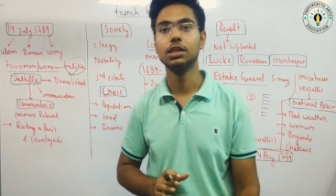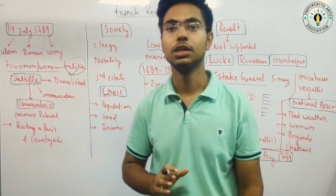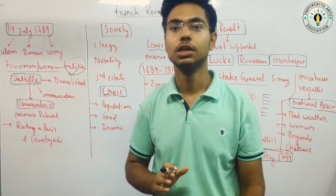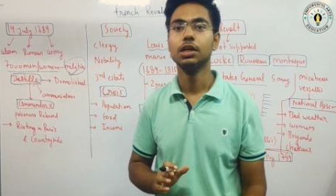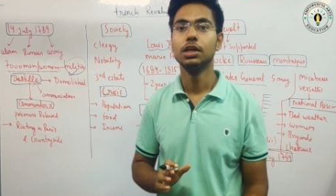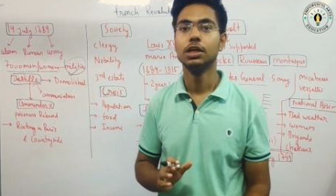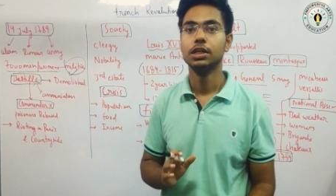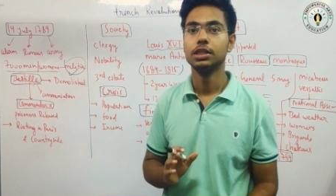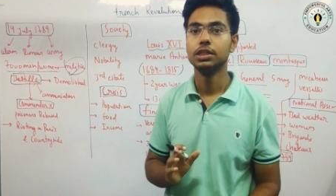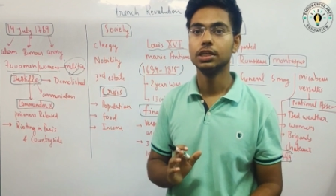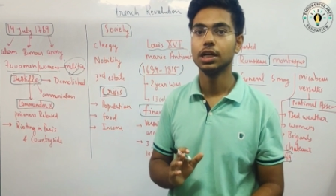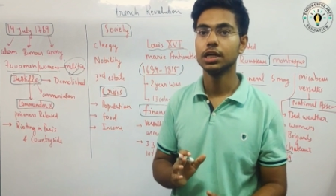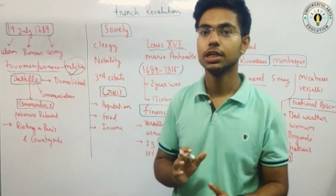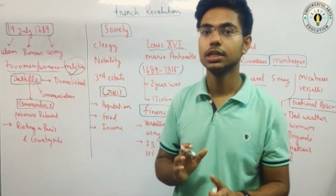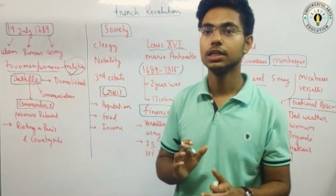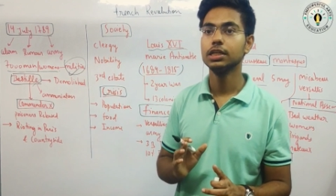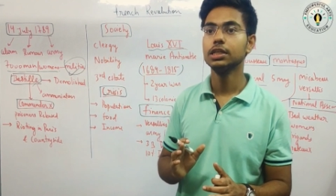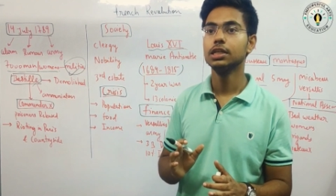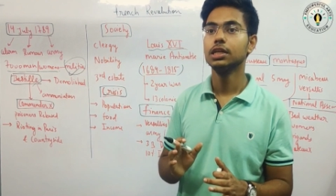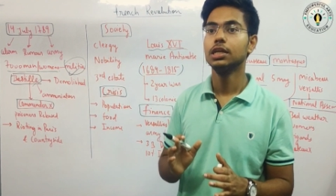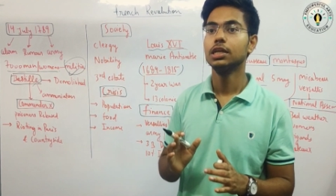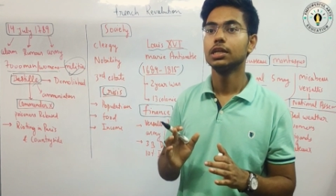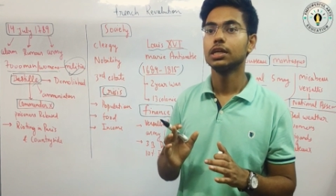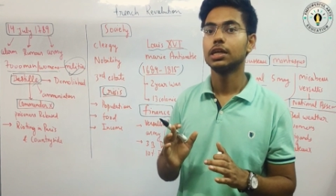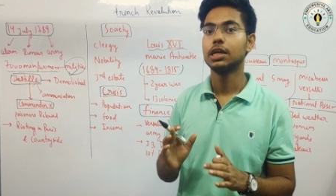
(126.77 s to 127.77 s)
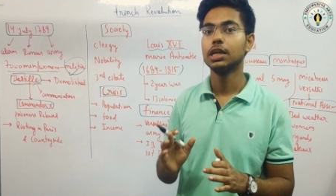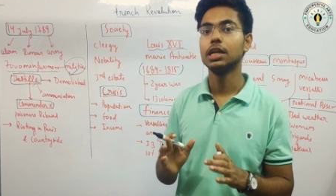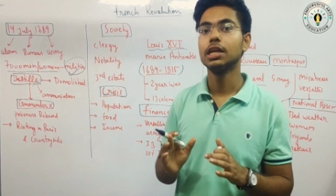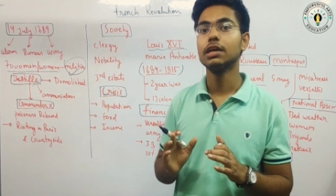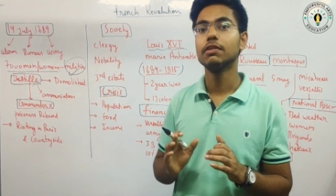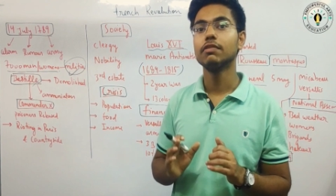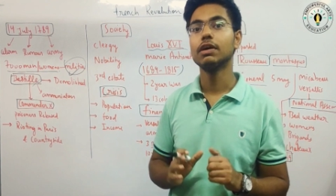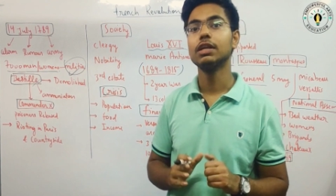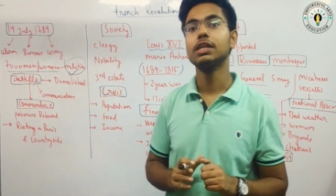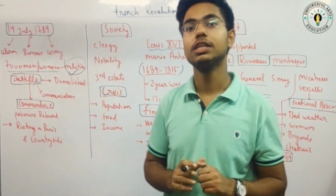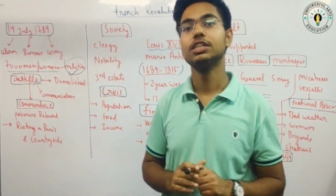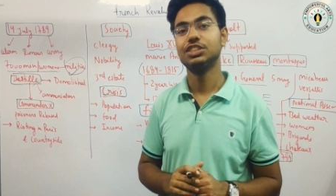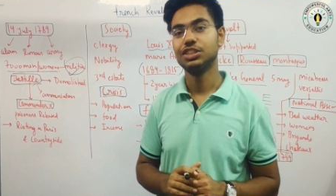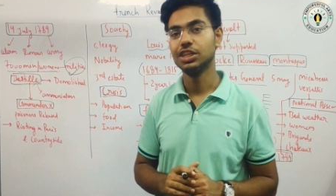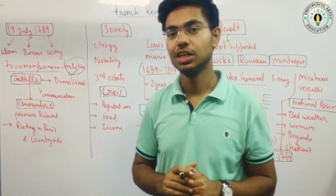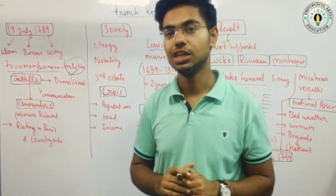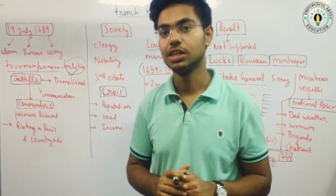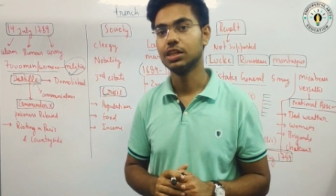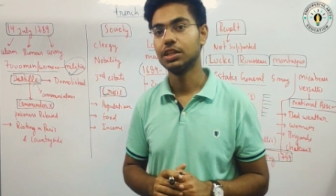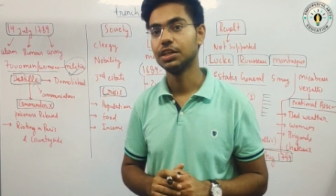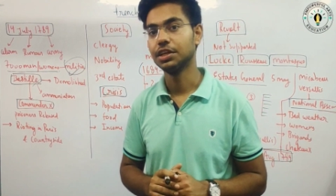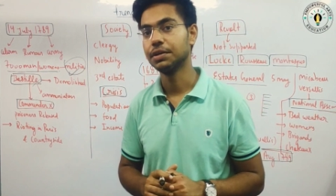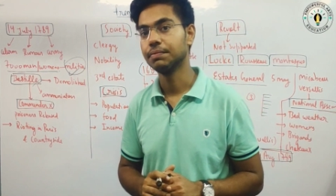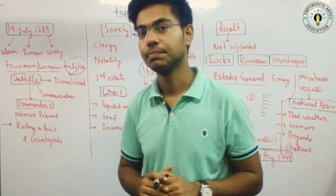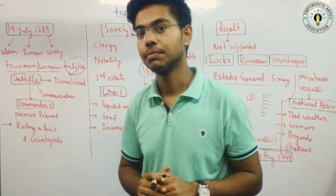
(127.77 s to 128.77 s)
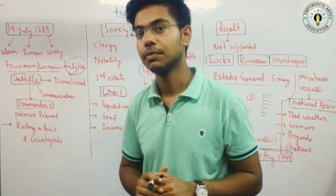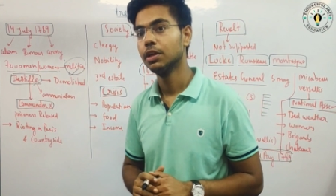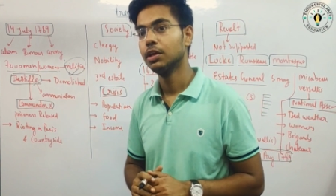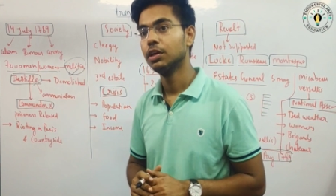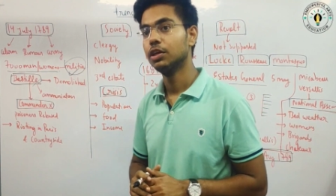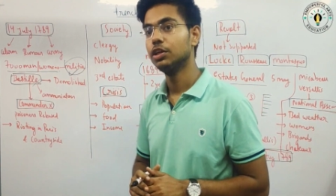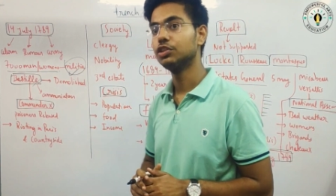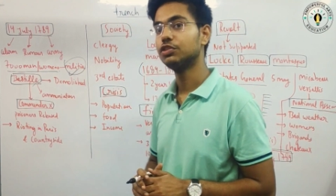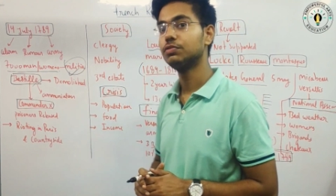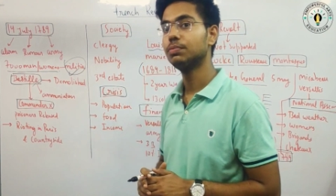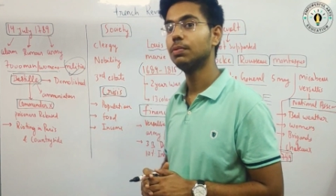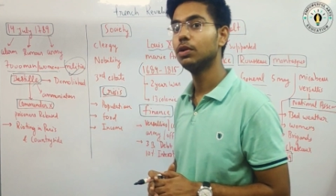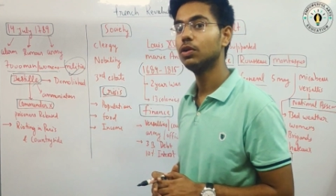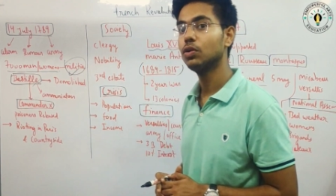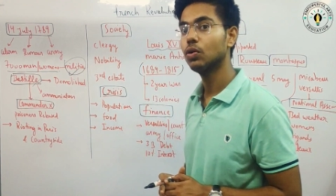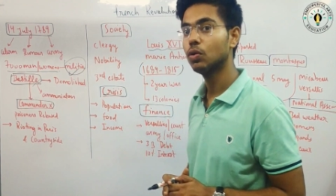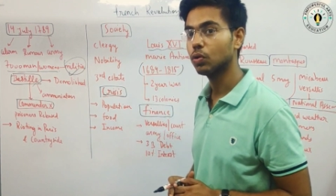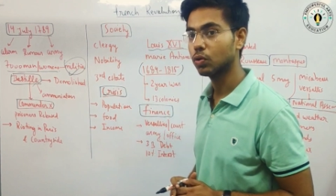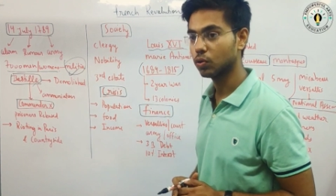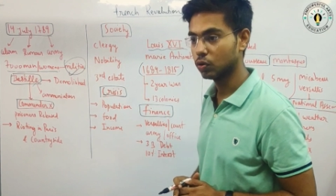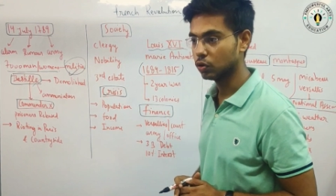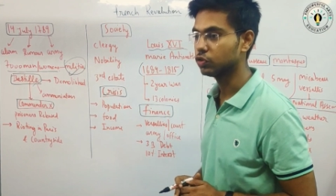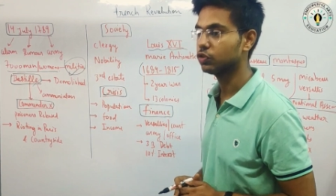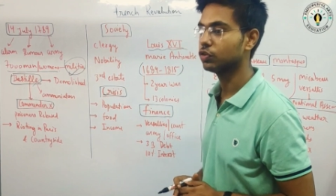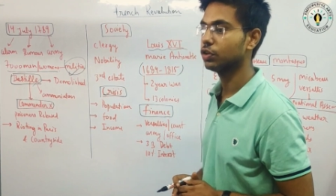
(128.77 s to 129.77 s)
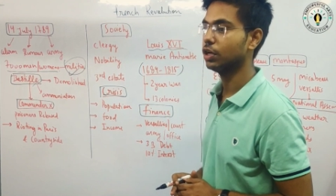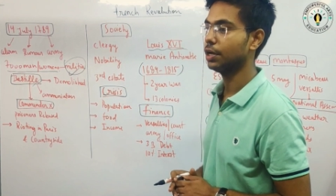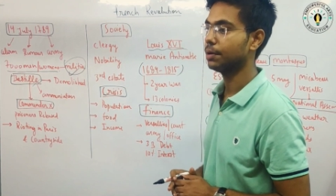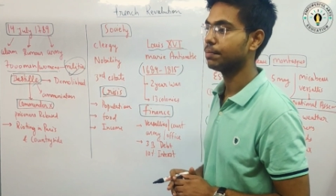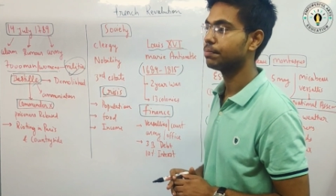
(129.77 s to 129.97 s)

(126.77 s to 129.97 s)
यानी किले वाली जेल थी इसमें लोग घुस गए